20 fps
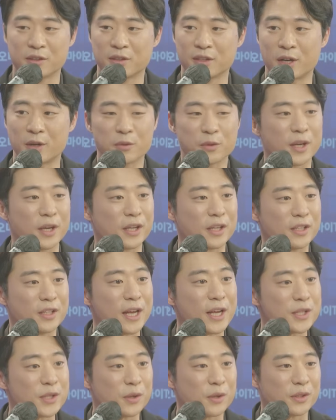라고 얘기를
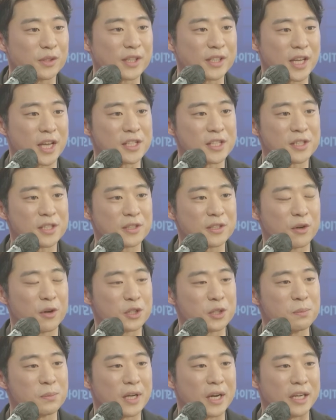해서 그게 사실은
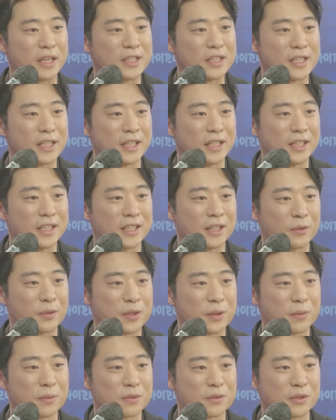거짓말 아니냐
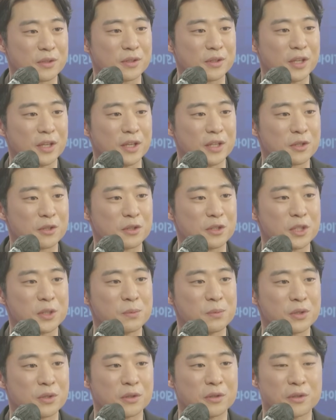왜냐면 하 그때
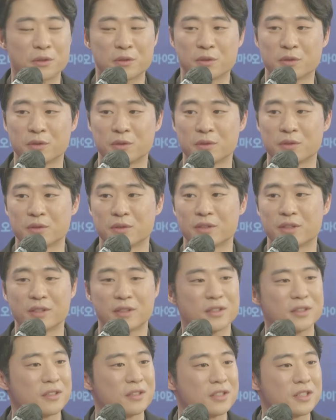2020년
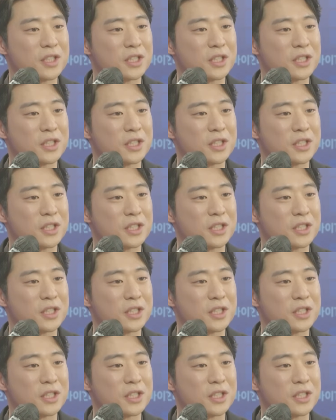음.